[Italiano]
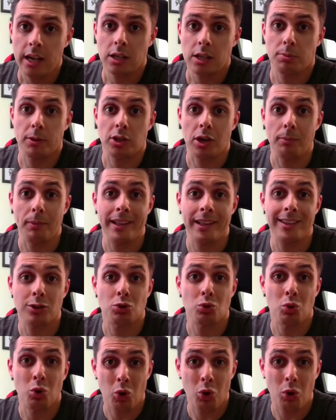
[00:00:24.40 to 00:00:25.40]
specialmente
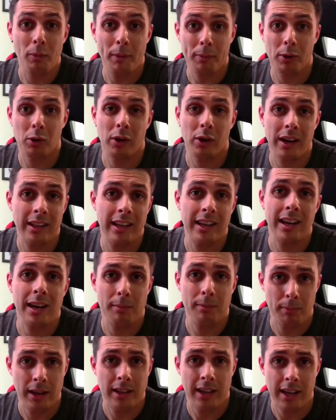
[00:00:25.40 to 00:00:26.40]
su come progredire
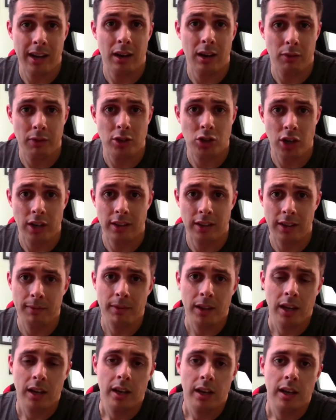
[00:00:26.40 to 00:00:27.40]
in maniera efficiente.
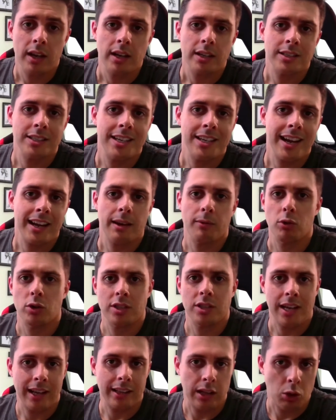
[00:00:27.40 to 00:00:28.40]
Sia che voi
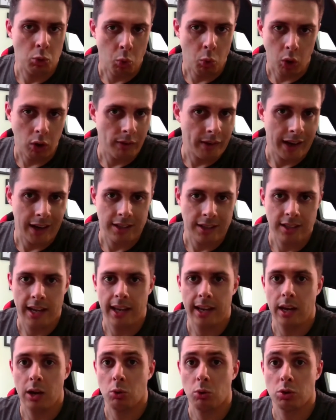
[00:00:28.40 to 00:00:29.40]
siate nuovi alla
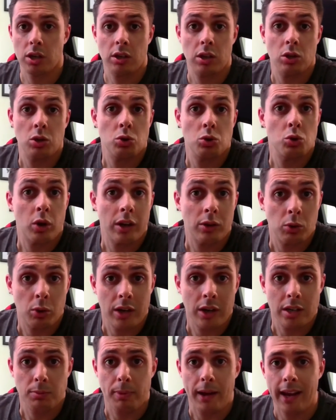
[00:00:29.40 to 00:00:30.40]
serie o siete dei
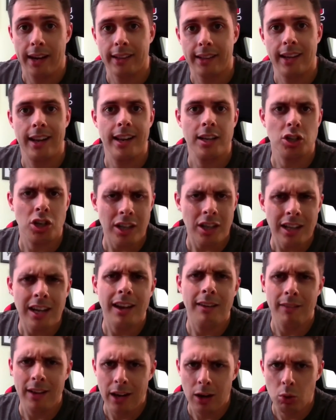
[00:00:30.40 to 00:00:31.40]
giocatori esperti, lasciate
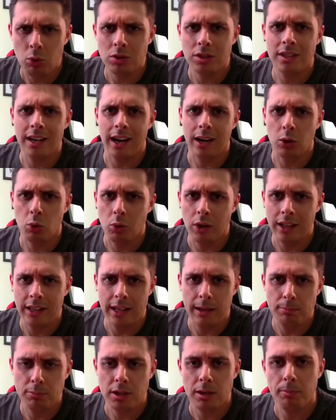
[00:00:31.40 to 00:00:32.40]
che vi illustri alcune
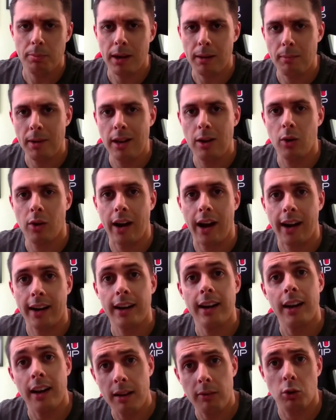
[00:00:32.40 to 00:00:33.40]
tips per
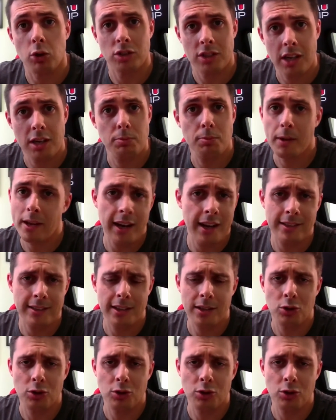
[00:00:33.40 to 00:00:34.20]
migliorare la vostra esperienza di